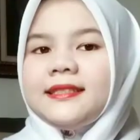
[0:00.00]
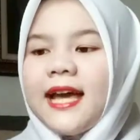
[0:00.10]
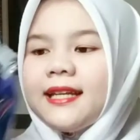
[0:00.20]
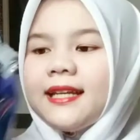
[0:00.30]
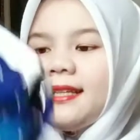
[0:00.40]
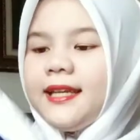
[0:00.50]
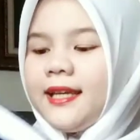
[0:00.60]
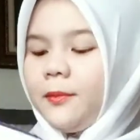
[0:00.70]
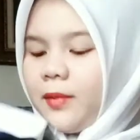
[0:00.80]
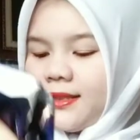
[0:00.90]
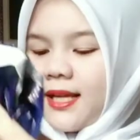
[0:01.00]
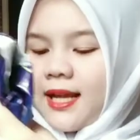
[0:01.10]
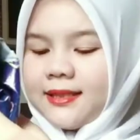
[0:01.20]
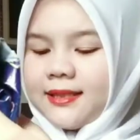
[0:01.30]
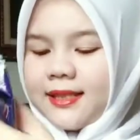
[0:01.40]
jadi
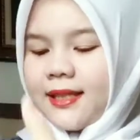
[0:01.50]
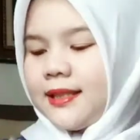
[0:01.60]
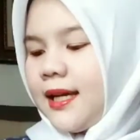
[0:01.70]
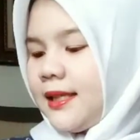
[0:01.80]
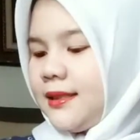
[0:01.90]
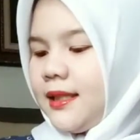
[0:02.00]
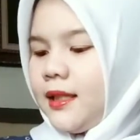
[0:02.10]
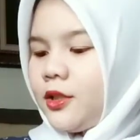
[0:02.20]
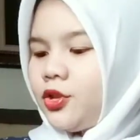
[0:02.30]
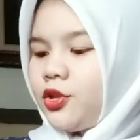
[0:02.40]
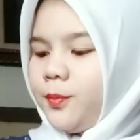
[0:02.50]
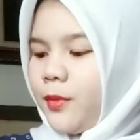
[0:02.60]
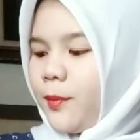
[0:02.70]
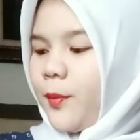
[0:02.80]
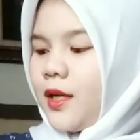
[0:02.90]
penjelasannya di sini tuh
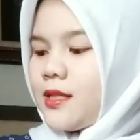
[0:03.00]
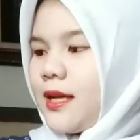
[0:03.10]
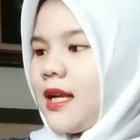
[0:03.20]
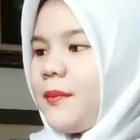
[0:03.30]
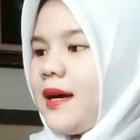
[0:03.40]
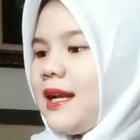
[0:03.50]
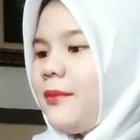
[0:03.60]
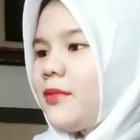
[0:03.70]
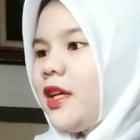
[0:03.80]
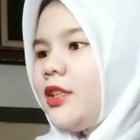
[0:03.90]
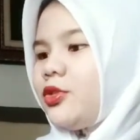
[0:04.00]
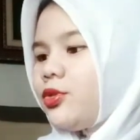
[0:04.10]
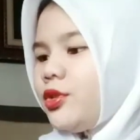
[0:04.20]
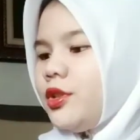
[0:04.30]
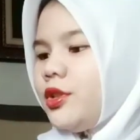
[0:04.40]
popok cana malamnya
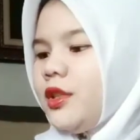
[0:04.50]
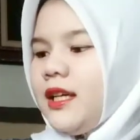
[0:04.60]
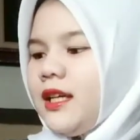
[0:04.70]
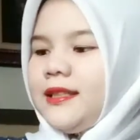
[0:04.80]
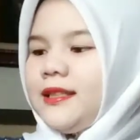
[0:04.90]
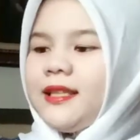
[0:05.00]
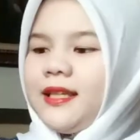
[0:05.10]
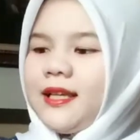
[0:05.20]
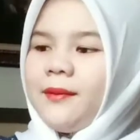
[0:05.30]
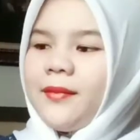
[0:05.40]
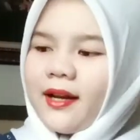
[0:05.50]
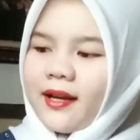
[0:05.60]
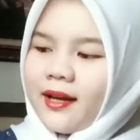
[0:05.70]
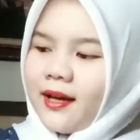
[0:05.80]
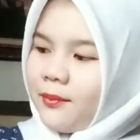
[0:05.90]
itu di sini
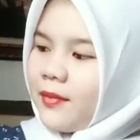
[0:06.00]
gambarnya